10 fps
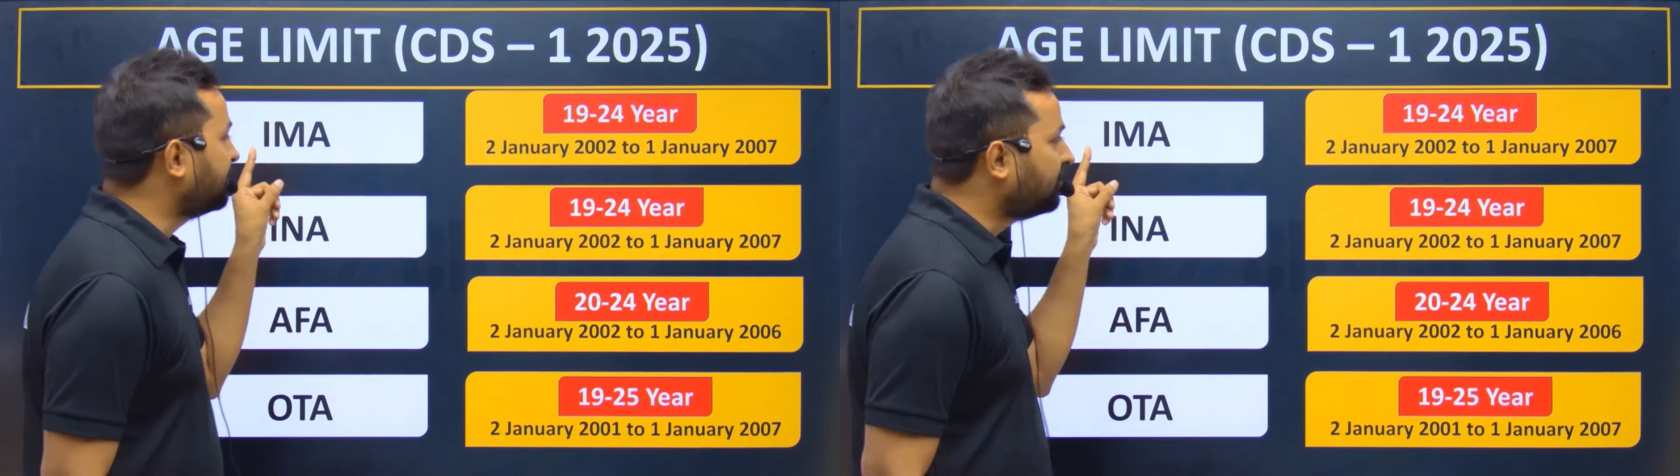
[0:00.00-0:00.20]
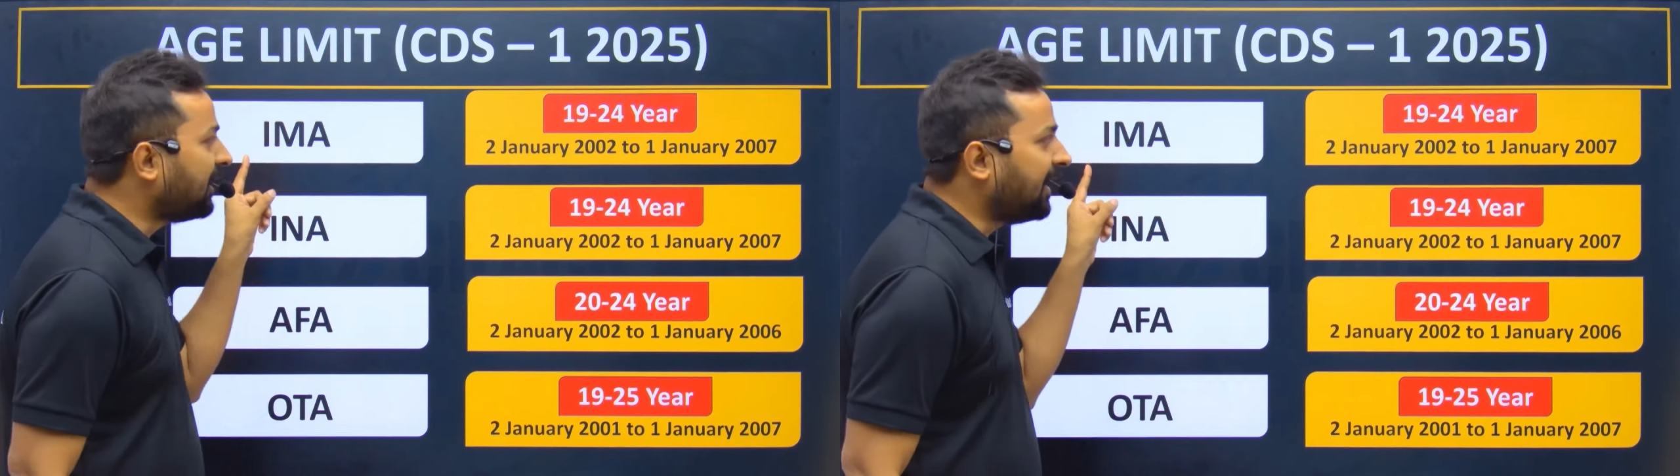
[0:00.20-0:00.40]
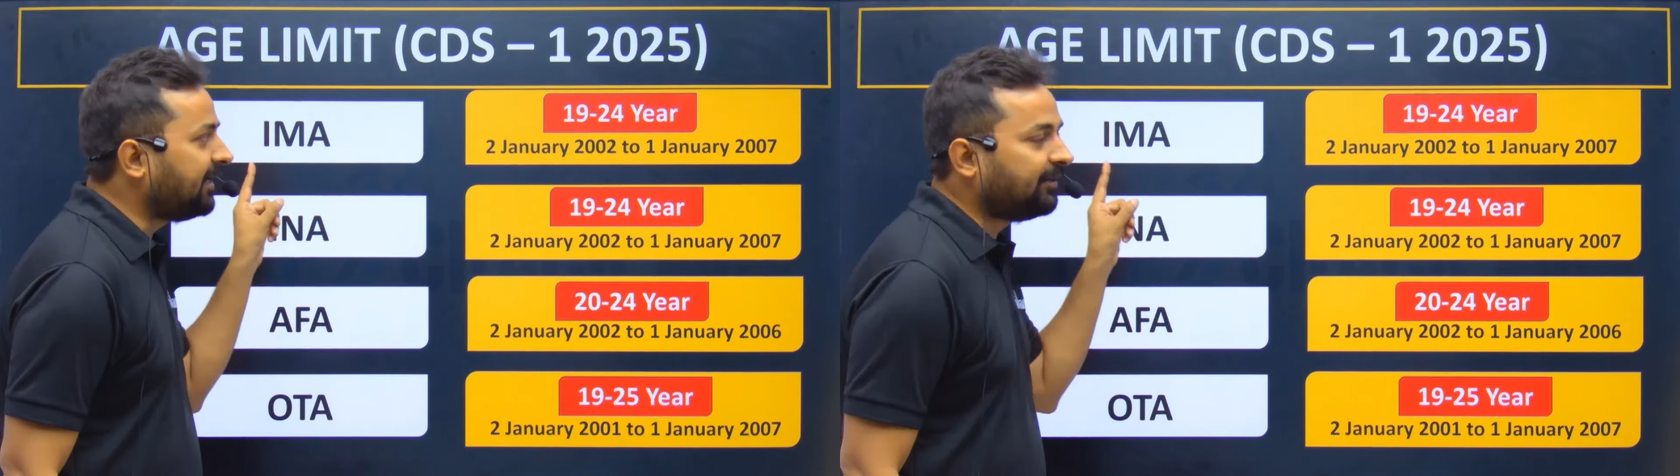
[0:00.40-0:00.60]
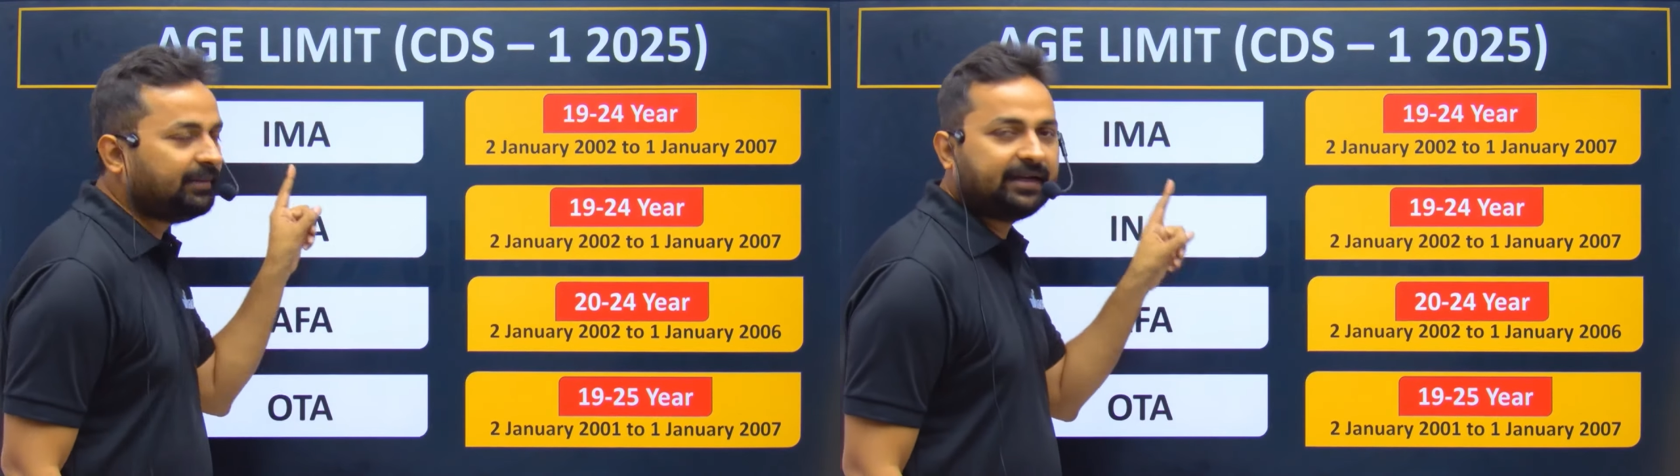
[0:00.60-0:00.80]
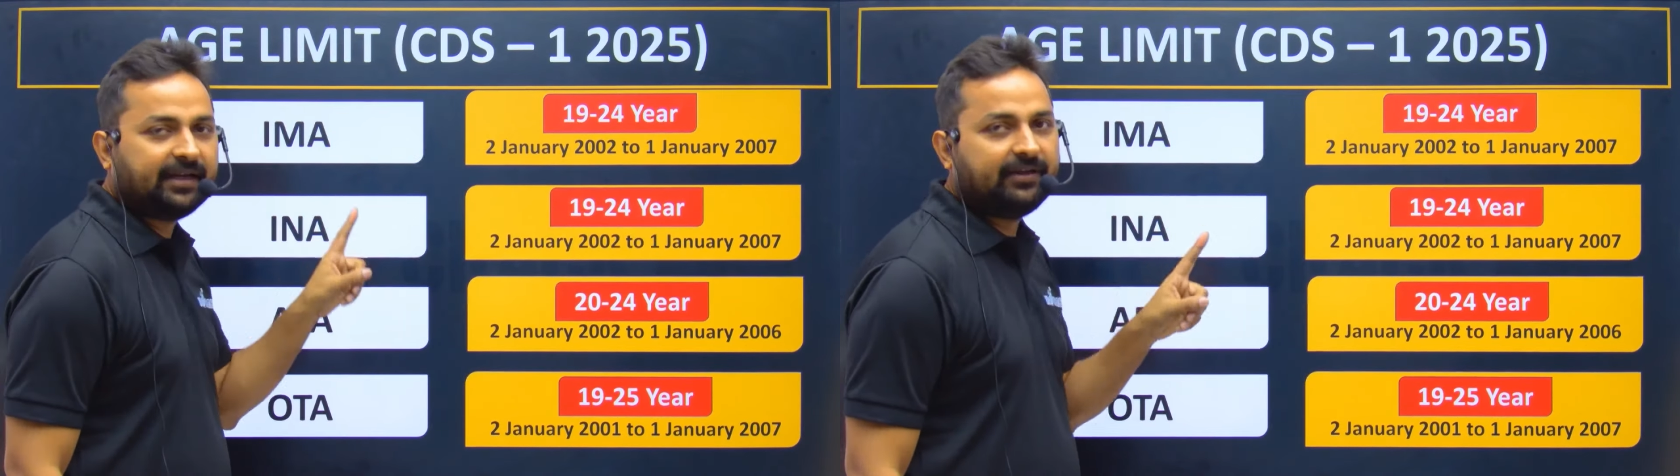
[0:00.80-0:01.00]
हो
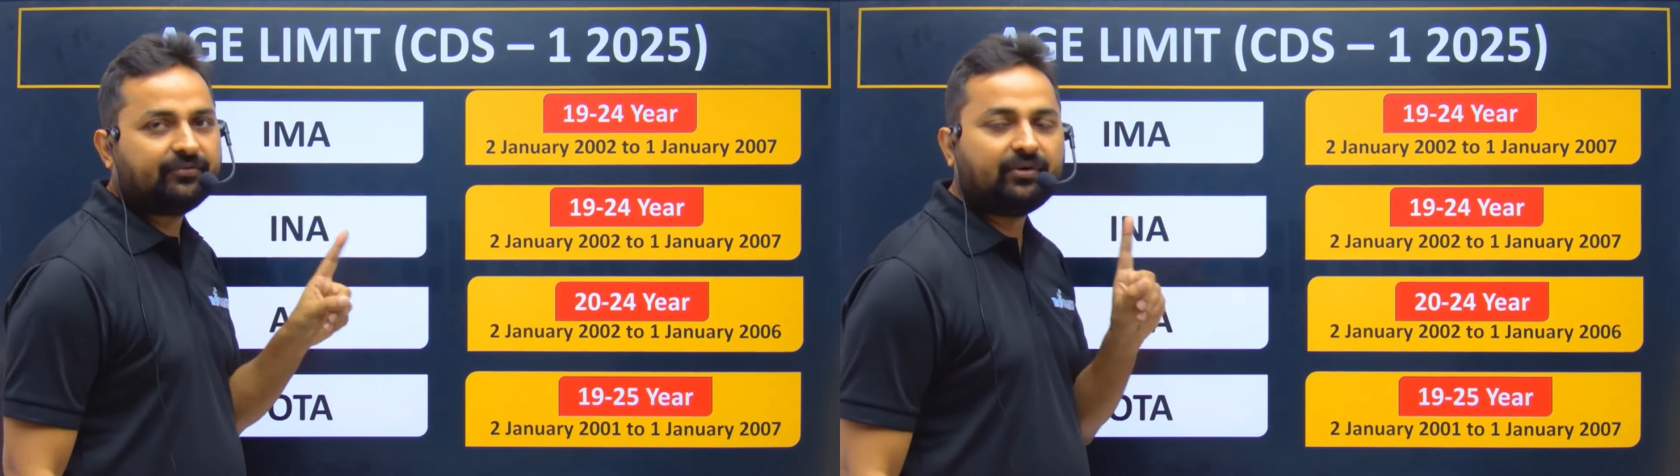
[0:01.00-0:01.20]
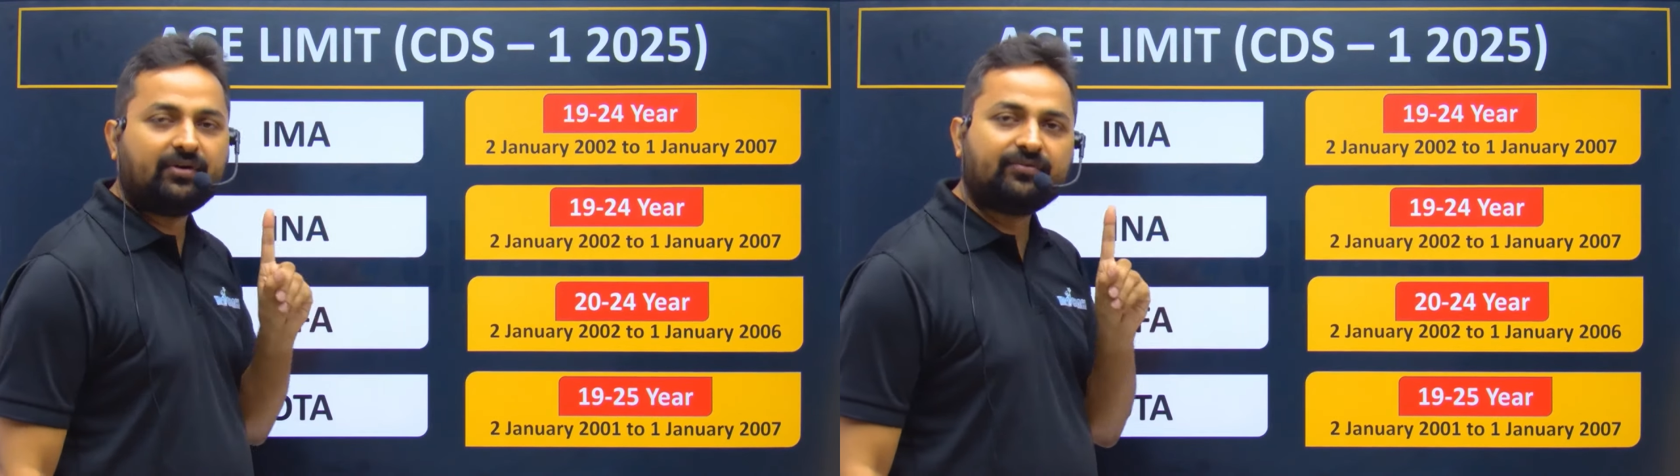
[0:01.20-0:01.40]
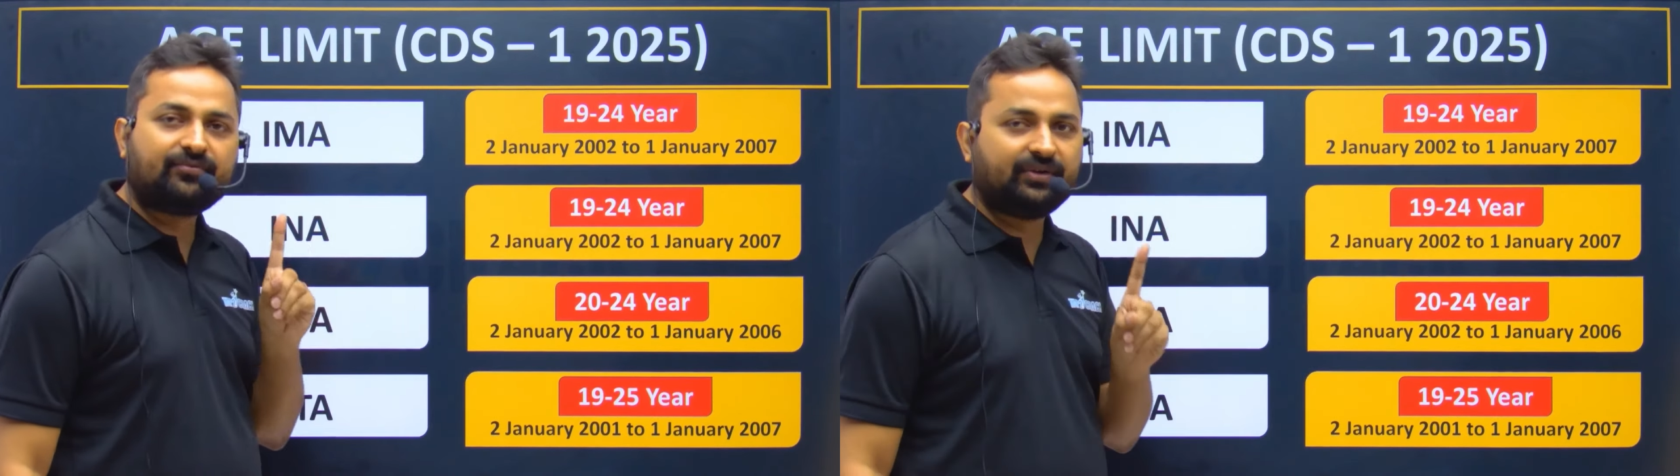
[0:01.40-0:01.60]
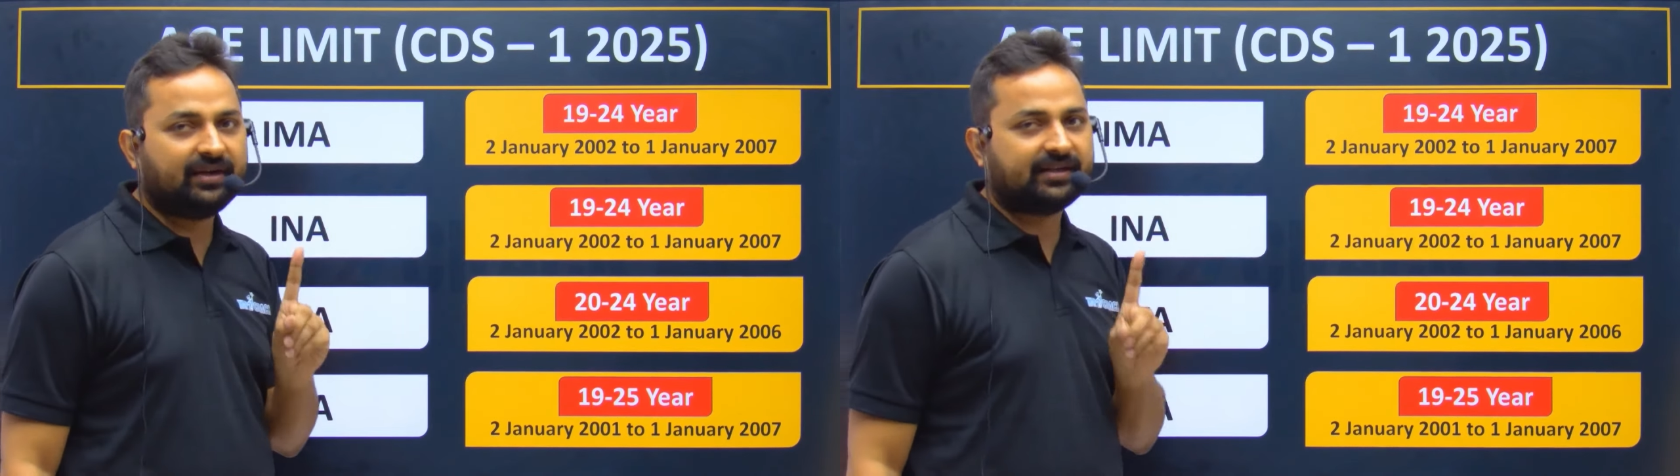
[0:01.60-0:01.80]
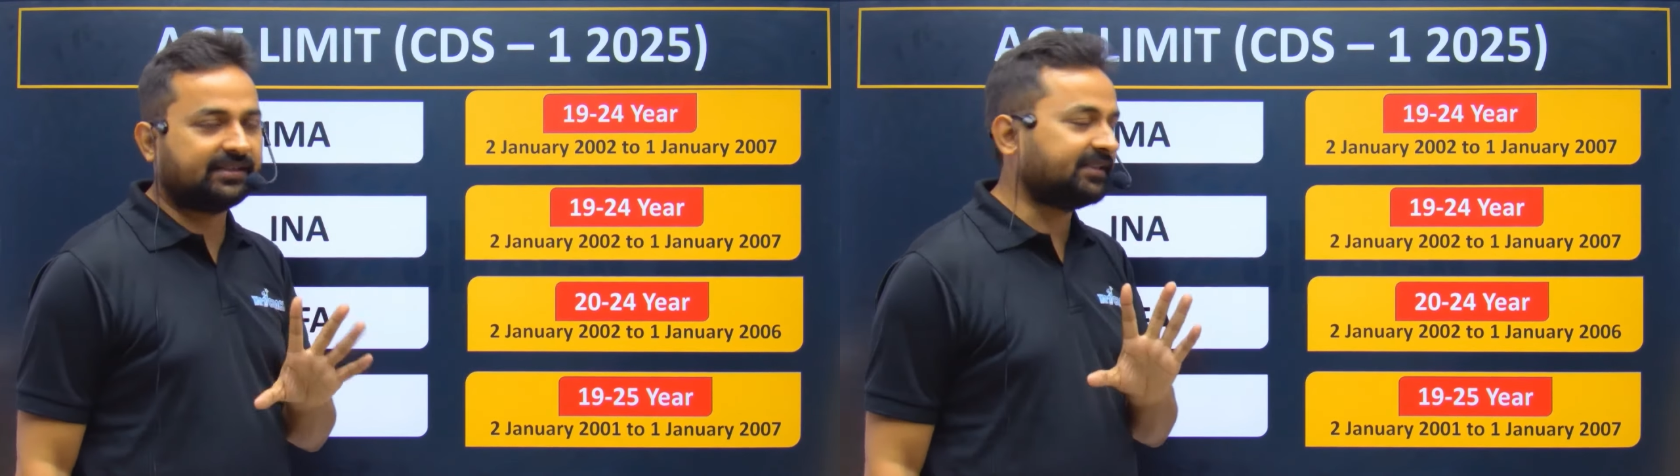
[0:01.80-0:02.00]
आईएमए के लिए फॉर्म फिल
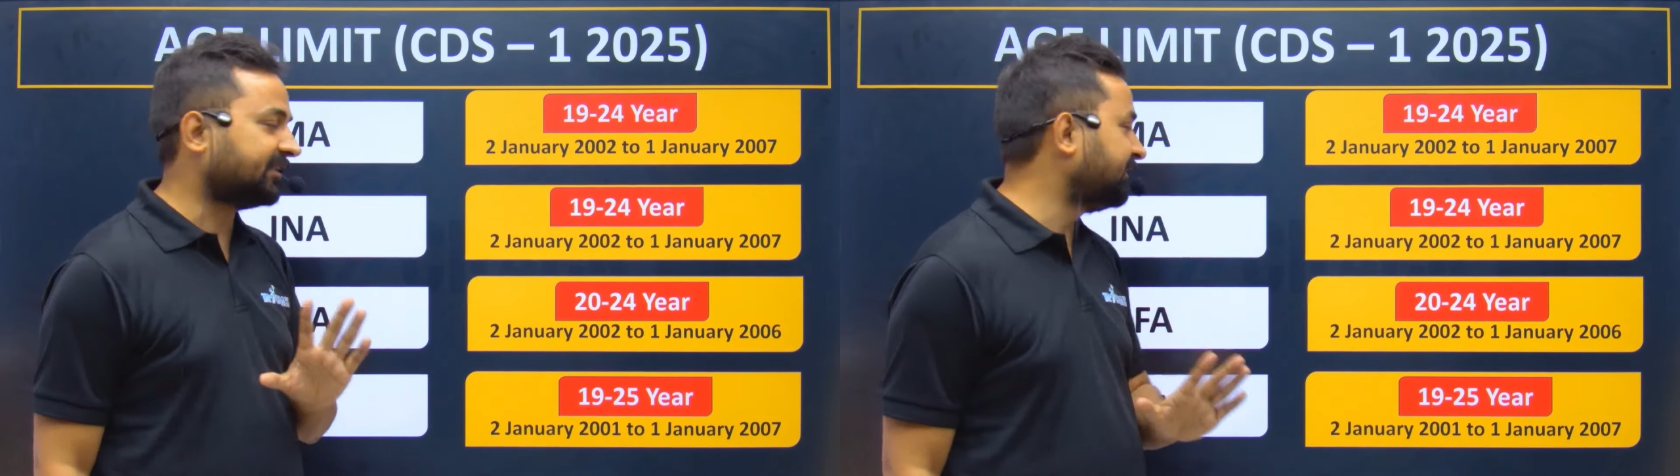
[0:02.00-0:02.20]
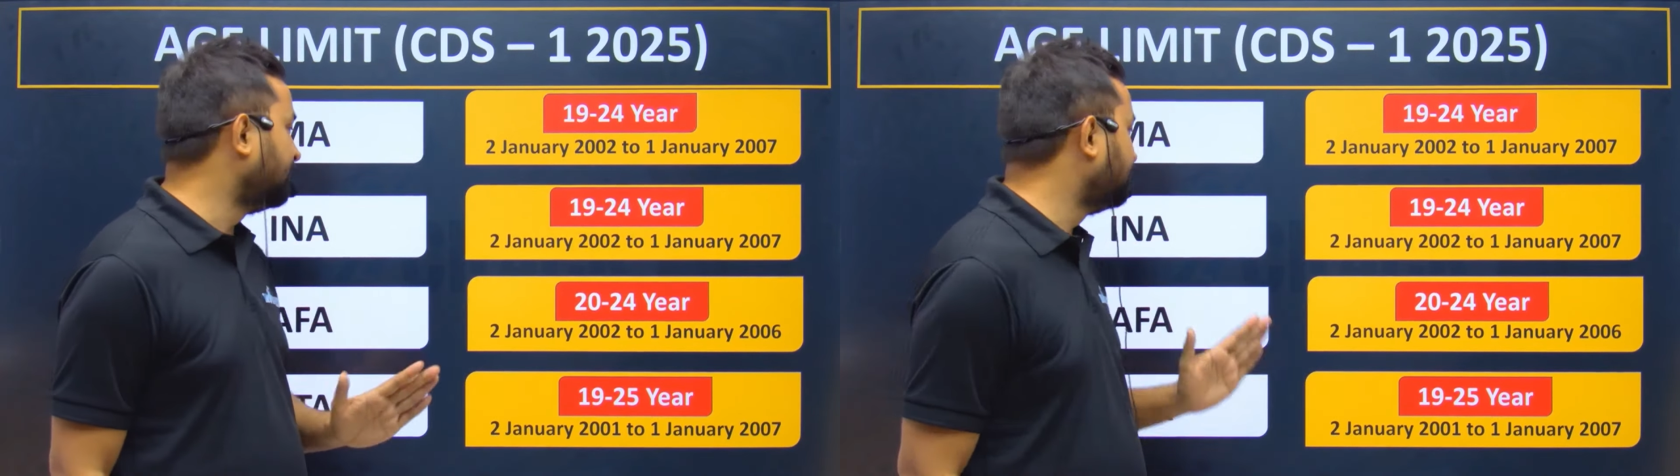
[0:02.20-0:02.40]
कर सकते हो